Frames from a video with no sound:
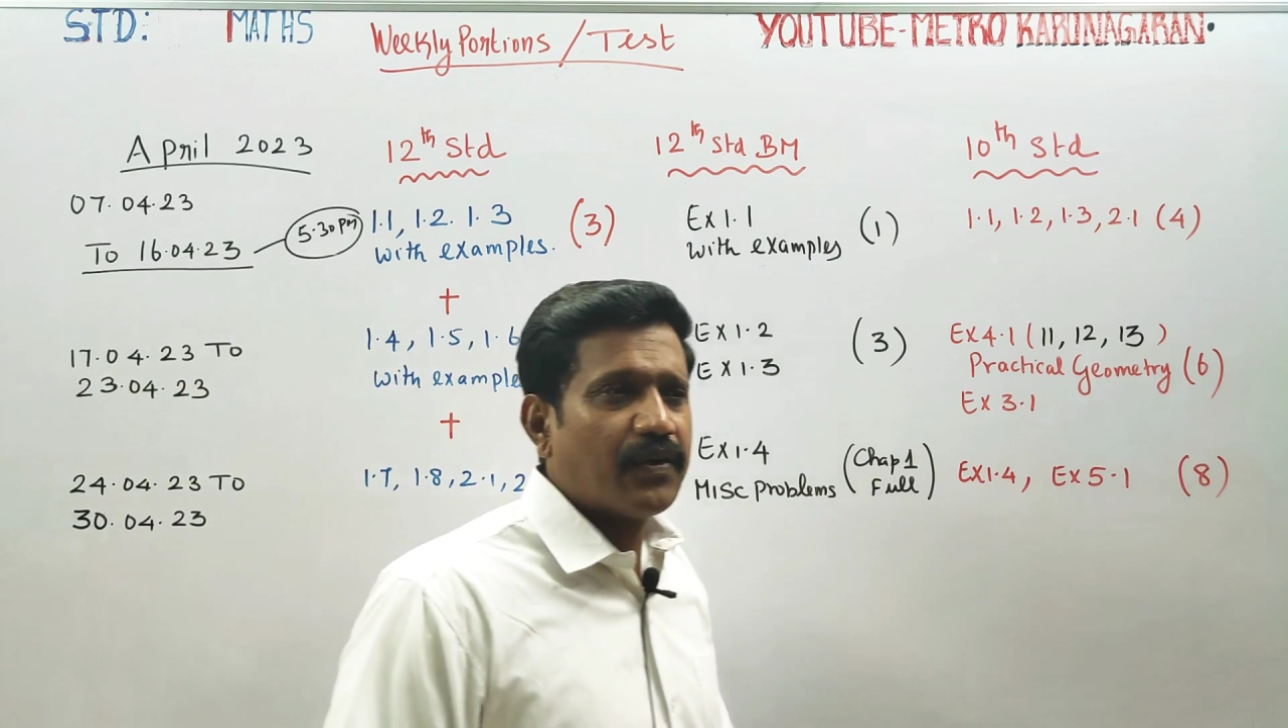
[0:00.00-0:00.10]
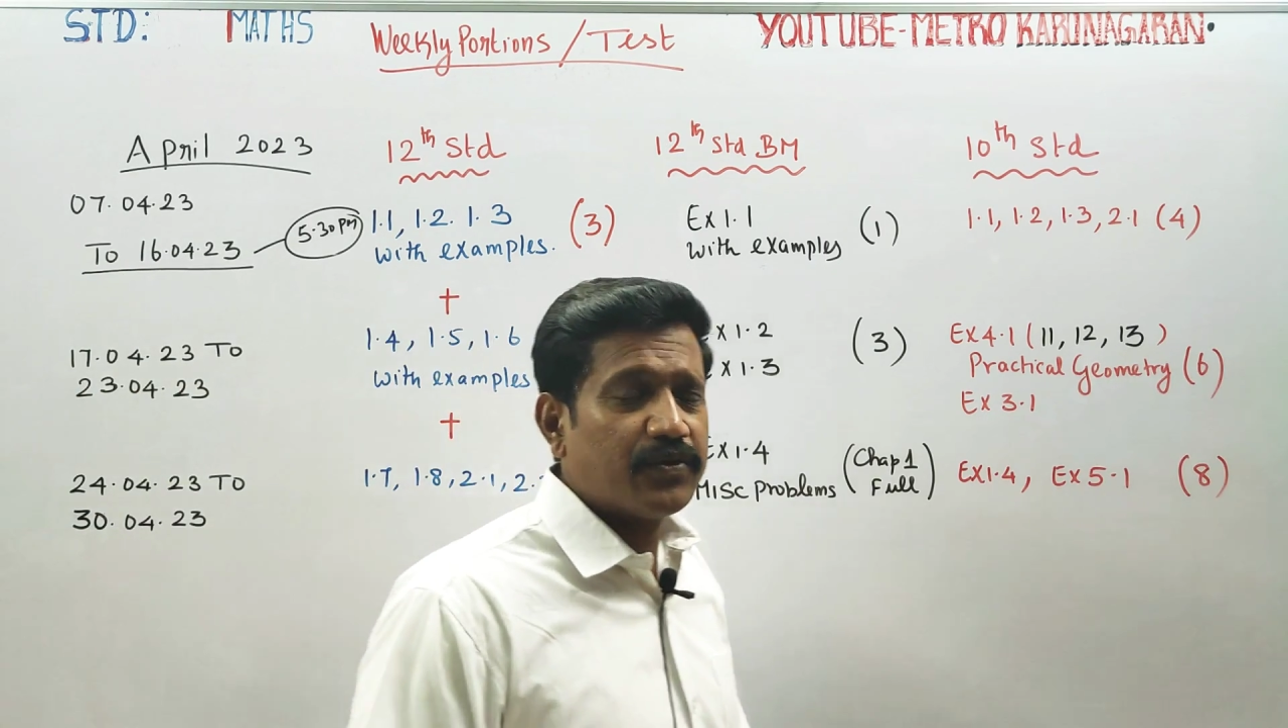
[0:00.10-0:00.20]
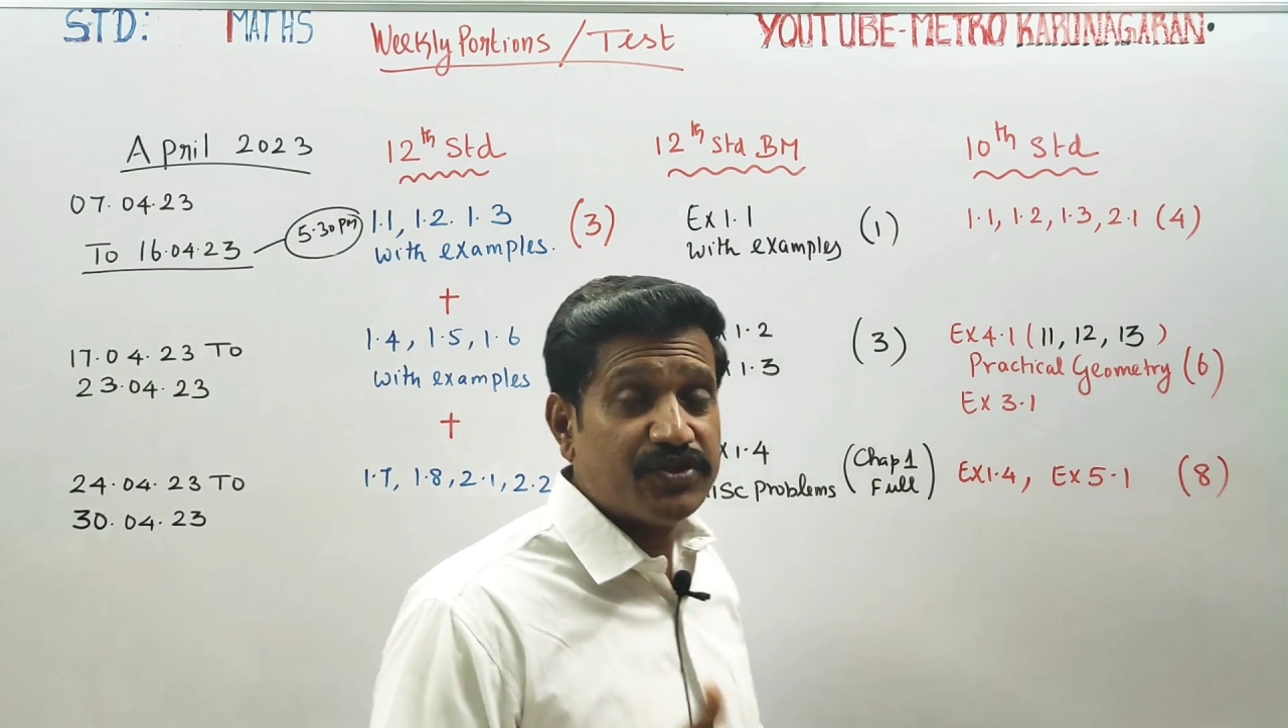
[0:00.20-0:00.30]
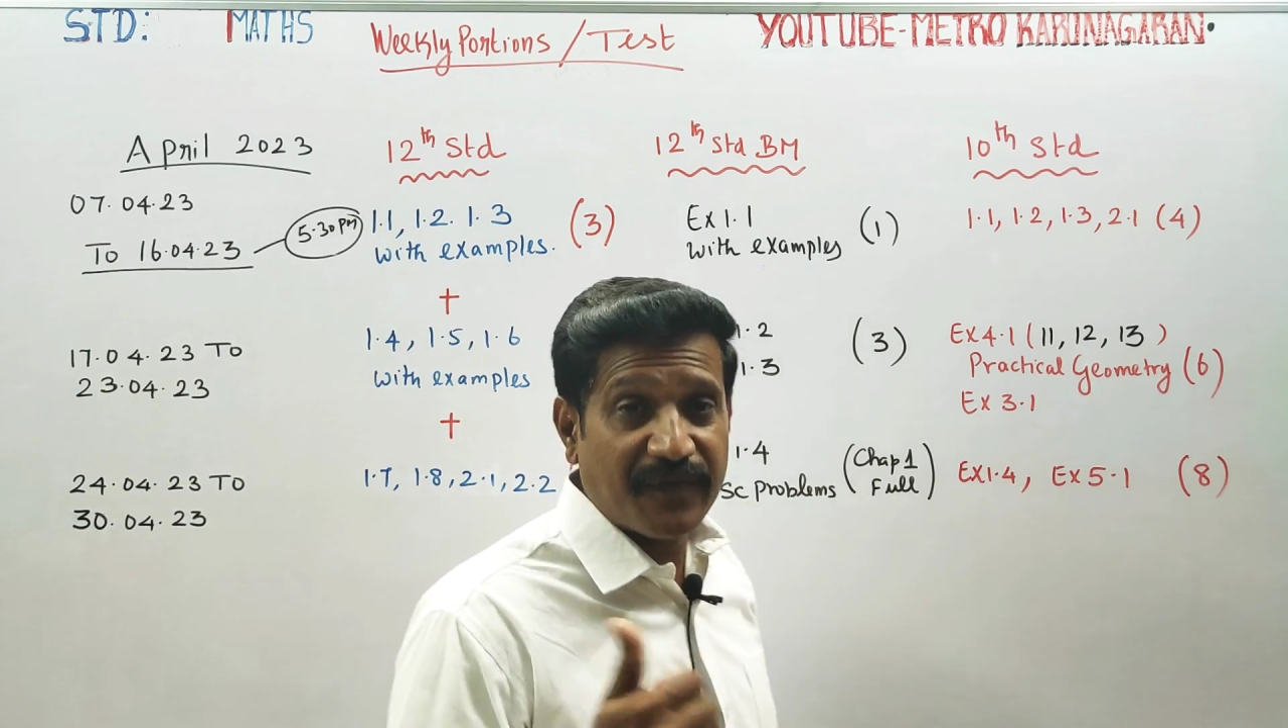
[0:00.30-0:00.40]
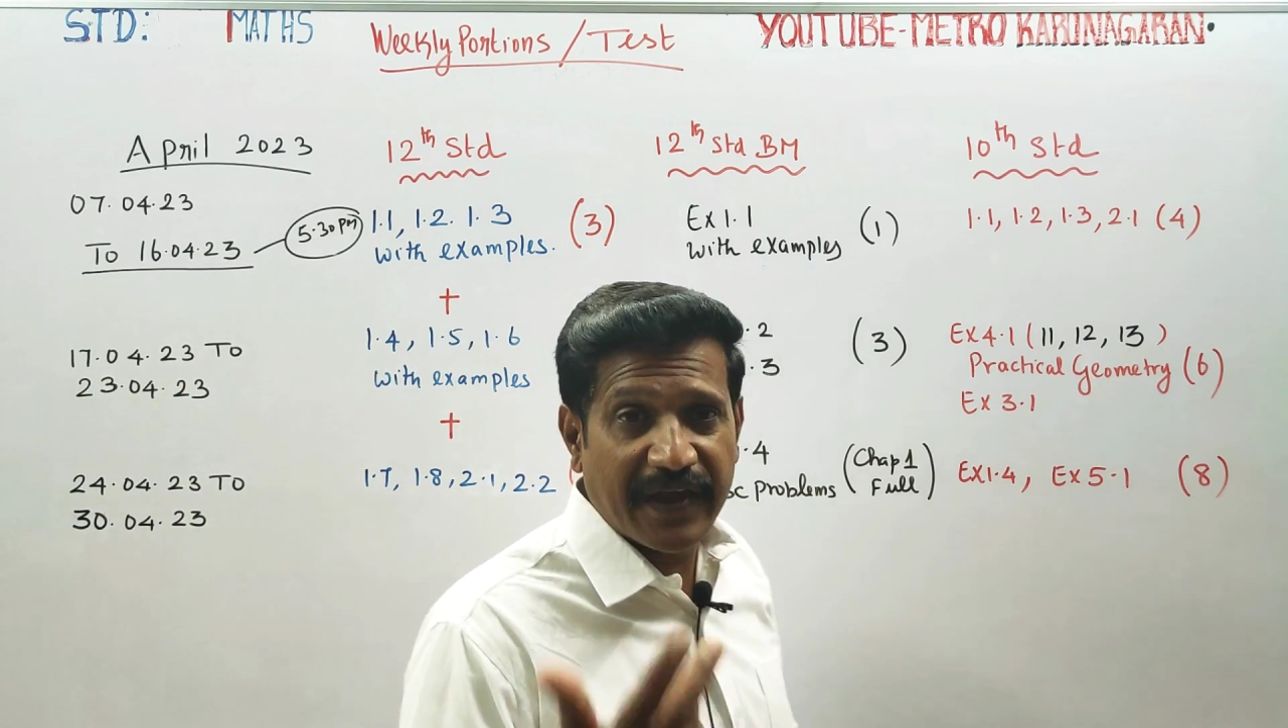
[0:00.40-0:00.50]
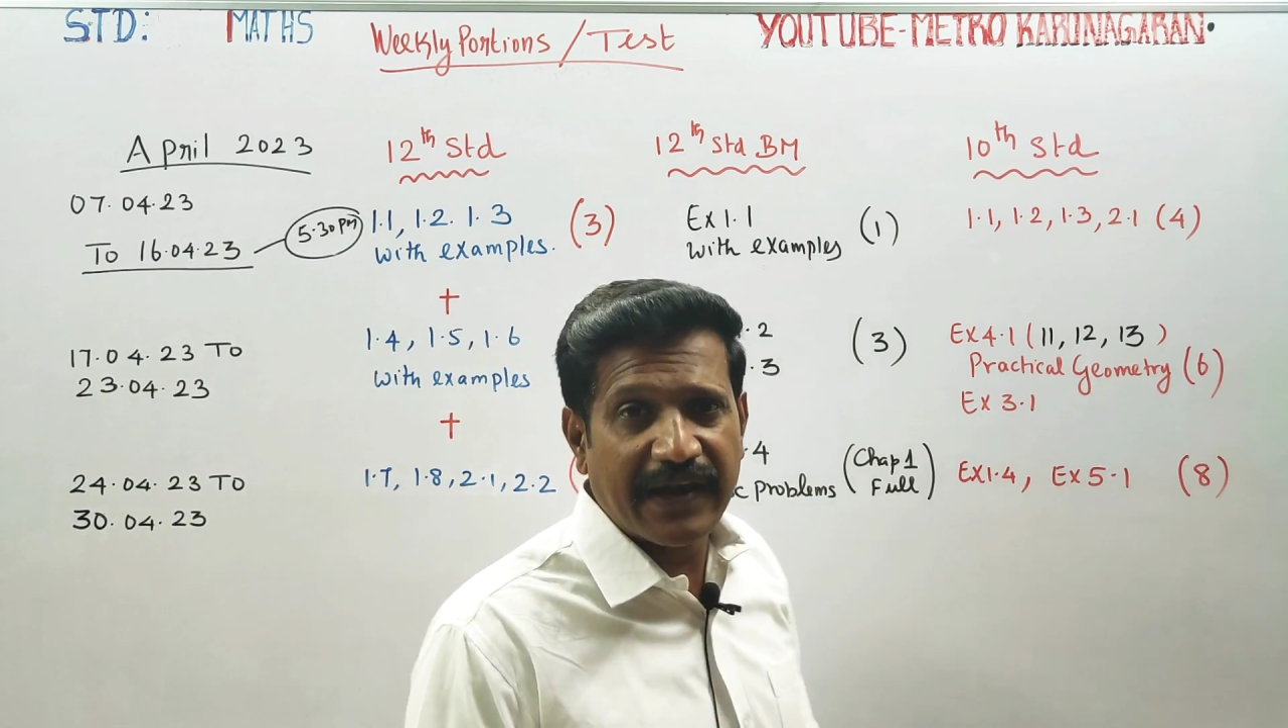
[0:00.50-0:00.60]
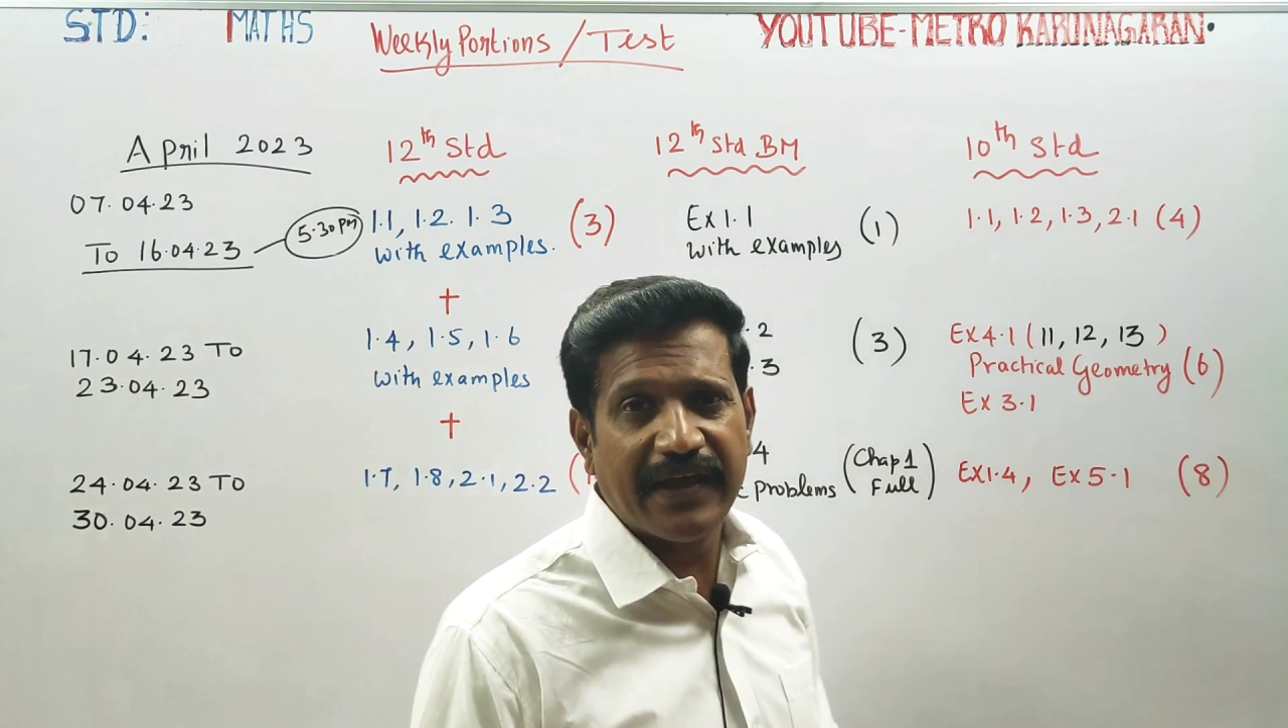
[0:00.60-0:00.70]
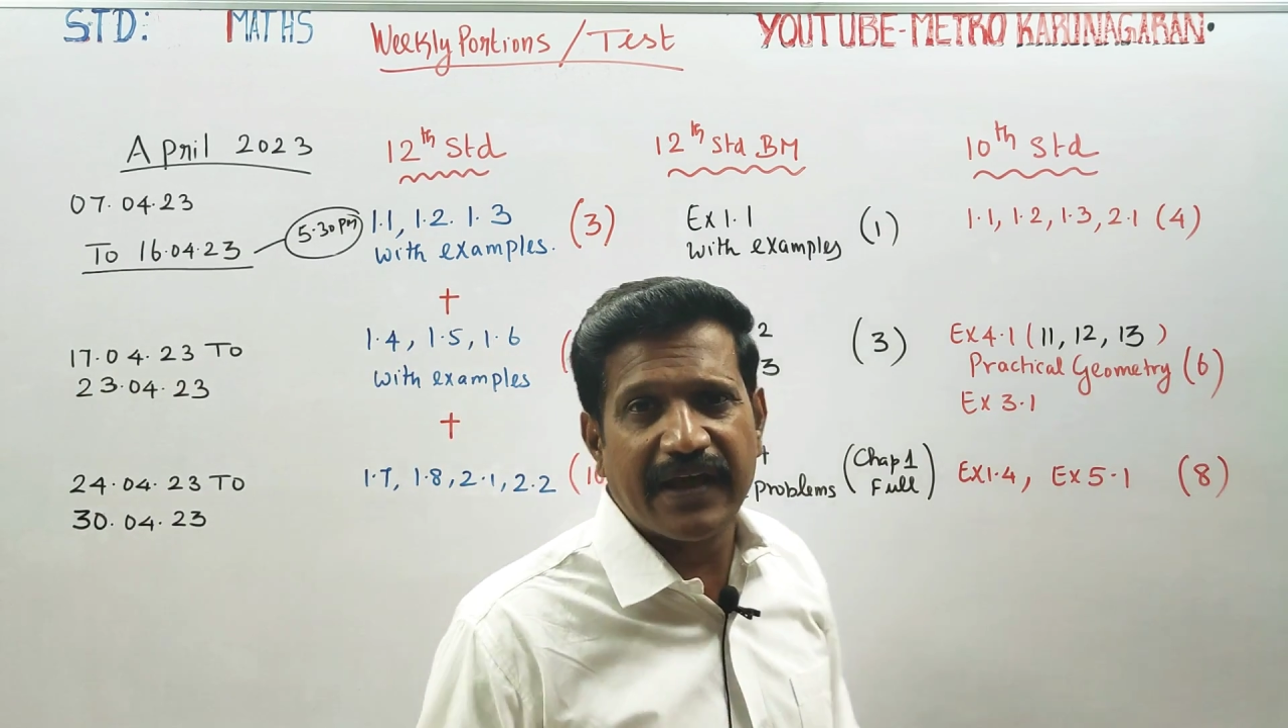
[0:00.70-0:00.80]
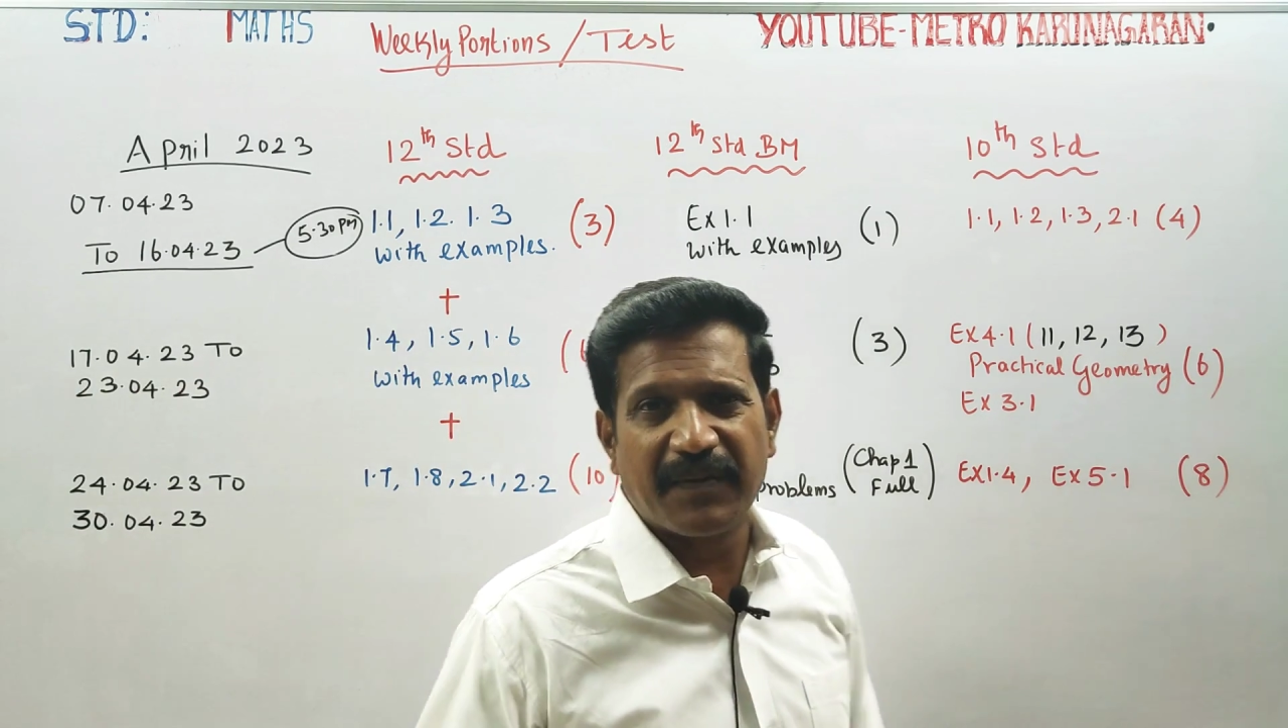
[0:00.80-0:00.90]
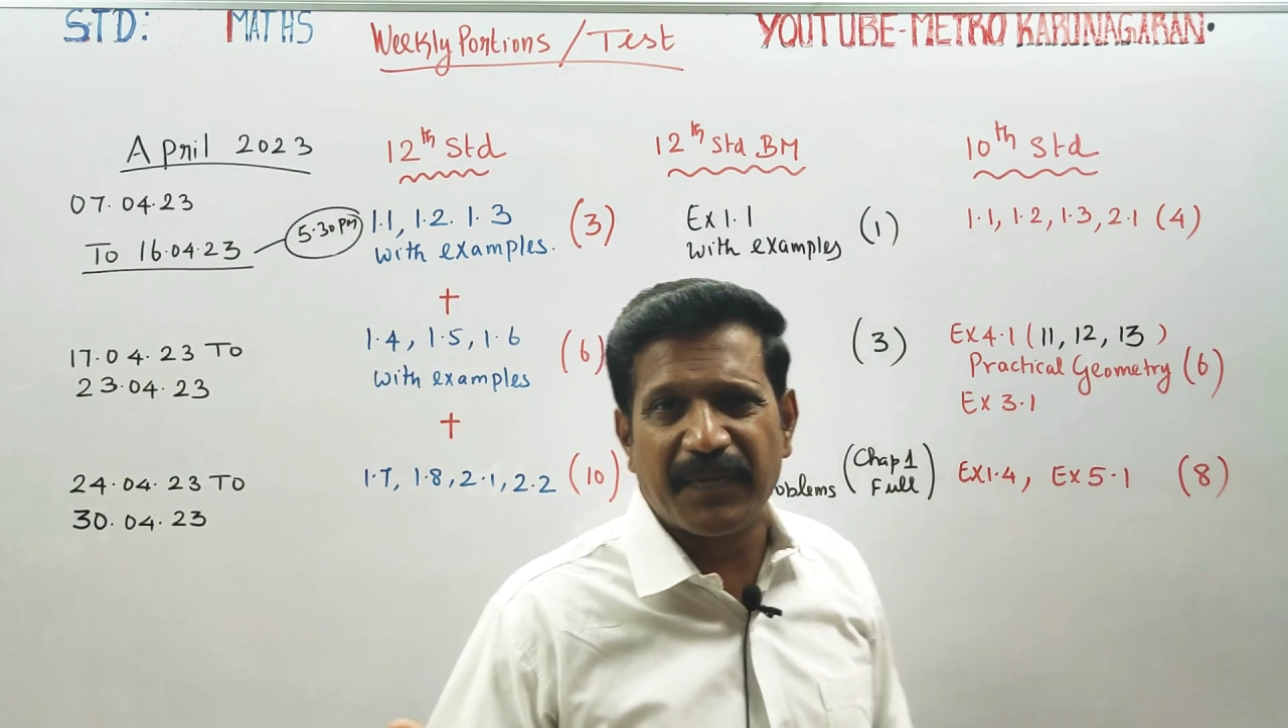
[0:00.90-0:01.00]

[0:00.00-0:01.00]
கொஞ்சம் வெகிலியாக